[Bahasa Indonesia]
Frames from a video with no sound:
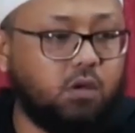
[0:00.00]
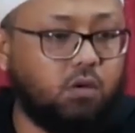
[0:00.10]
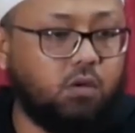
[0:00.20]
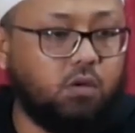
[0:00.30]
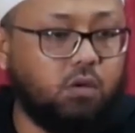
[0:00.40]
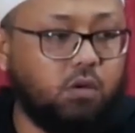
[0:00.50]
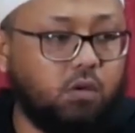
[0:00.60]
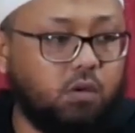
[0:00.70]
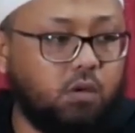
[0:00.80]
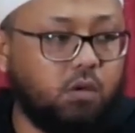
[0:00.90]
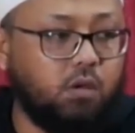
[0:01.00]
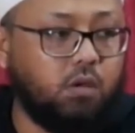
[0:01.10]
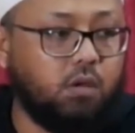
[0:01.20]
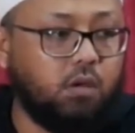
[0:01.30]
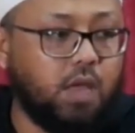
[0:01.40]
No.
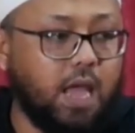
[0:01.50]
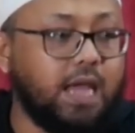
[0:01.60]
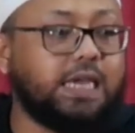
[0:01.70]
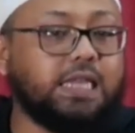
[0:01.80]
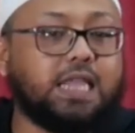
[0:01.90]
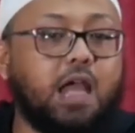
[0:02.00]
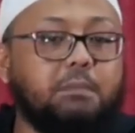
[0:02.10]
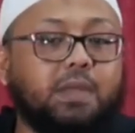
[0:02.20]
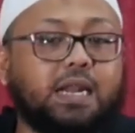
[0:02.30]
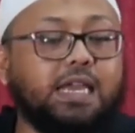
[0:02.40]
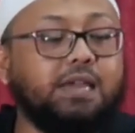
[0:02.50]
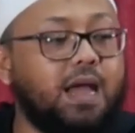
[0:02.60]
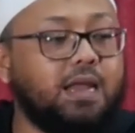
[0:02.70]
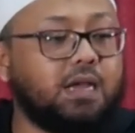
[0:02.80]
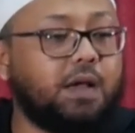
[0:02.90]
Kita
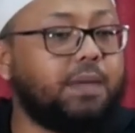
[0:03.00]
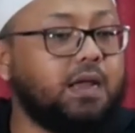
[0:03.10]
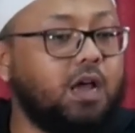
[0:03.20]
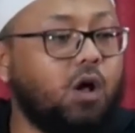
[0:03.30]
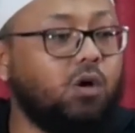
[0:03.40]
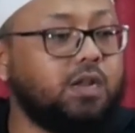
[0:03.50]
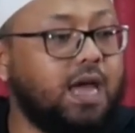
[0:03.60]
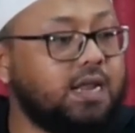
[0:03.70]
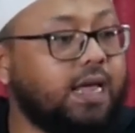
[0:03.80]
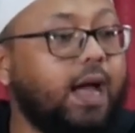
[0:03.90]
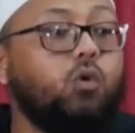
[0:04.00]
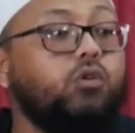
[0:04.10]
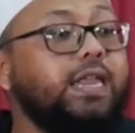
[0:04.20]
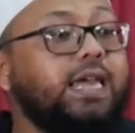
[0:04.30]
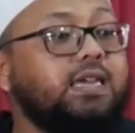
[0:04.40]
beriman kepada qadar
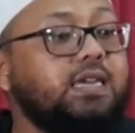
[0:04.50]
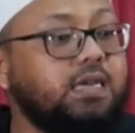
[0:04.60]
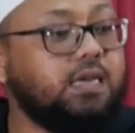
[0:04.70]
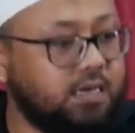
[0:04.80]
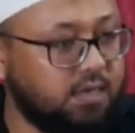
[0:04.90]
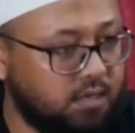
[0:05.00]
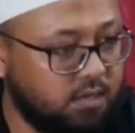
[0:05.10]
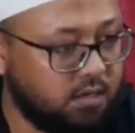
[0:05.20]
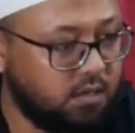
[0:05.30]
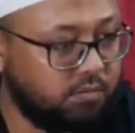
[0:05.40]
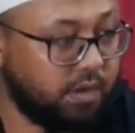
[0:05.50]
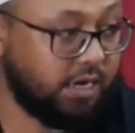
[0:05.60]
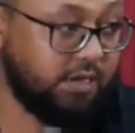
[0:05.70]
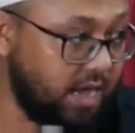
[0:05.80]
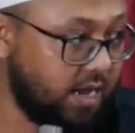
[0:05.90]
kauni
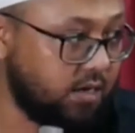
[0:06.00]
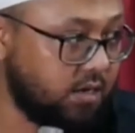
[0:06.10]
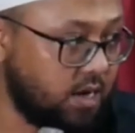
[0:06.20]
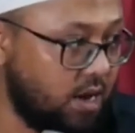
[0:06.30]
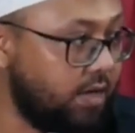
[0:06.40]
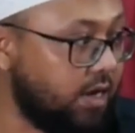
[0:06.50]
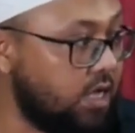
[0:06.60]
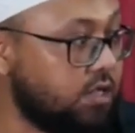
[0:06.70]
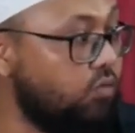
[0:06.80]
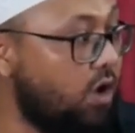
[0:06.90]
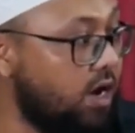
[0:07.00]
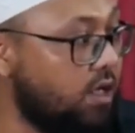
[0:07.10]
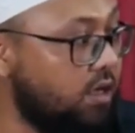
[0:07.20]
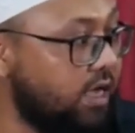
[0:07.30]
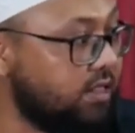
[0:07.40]
beriman dalam artian semua hal
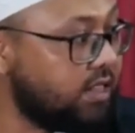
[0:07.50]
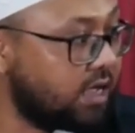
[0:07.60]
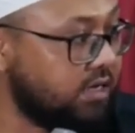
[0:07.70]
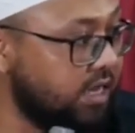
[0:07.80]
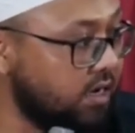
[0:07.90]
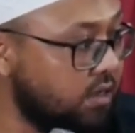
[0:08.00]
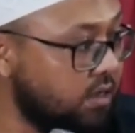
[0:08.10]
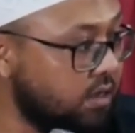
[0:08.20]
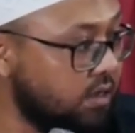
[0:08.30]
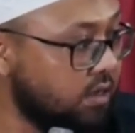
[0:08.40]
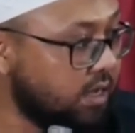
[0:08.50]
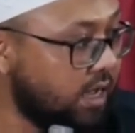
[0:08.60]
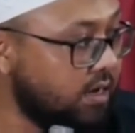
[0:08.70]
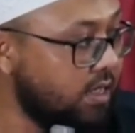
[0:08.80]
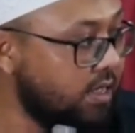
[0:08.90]
Allah yang takdir
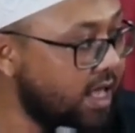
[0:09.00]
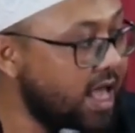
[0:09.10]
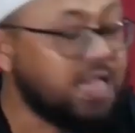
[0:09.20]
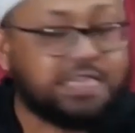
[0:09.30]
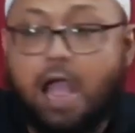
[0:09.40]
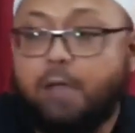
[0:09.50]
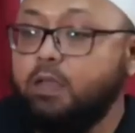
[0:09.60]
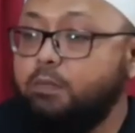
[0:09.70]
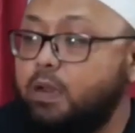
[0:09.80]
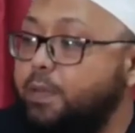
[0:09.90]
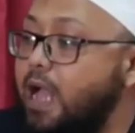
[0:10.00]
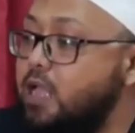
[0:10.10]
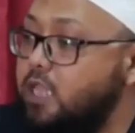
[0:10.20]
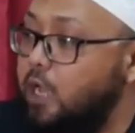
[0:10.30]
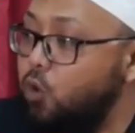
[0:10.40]
kan tapi
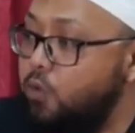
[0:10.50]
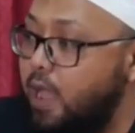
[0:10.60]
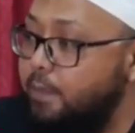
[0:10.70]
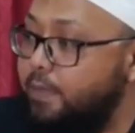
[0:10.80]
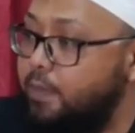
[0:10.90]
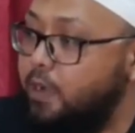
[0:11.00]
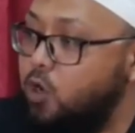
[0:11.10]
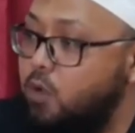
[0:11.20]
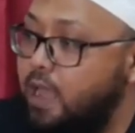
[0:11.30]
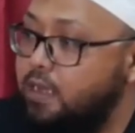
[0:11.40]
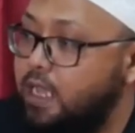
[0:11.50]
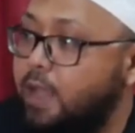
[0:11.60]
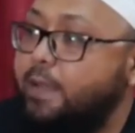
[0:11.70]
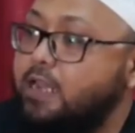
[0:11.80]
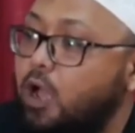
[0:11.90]
berpegang teguh mah berpedoman
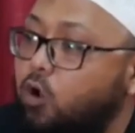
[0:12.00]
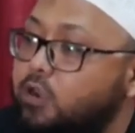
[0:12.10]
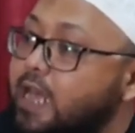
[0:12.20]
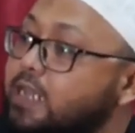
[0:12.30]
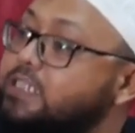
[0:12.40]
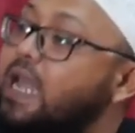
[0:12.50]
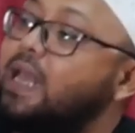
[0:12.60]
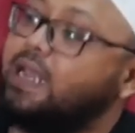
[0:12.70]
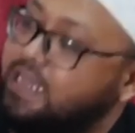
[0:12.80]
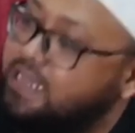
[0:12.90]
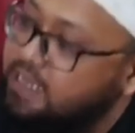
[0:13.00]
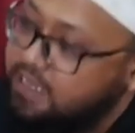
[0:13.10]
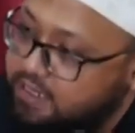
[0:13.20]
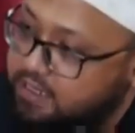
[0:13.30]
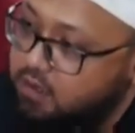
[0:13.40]
kepada kodar
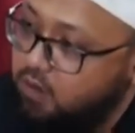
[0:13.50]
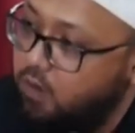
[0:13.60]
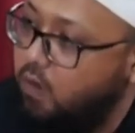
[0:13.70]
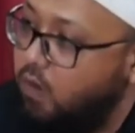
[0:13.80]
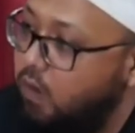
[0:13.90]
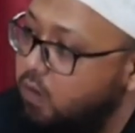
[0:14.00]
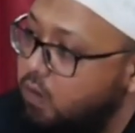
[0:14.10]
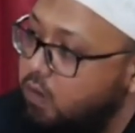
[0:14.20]
syar'i no